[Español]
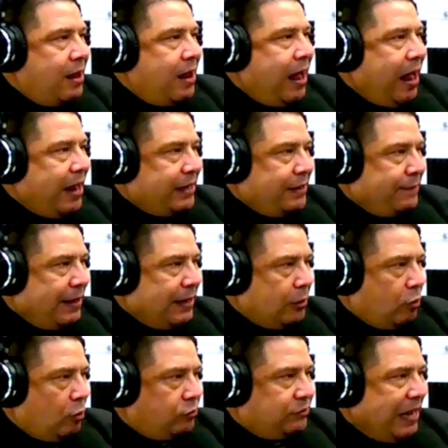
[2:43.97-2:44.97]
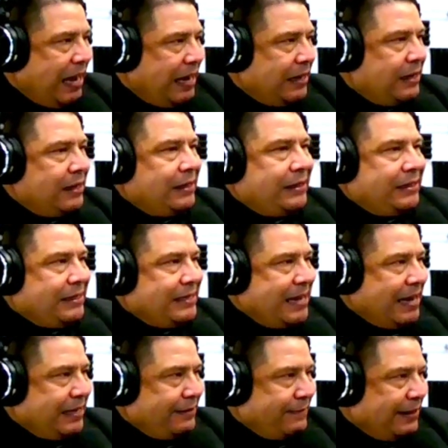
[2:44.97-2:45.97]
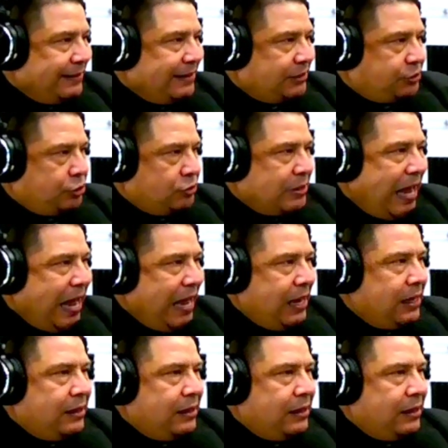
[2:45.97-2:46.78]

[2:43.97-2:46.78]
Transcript: a nivel condal y a nivel de ciudad,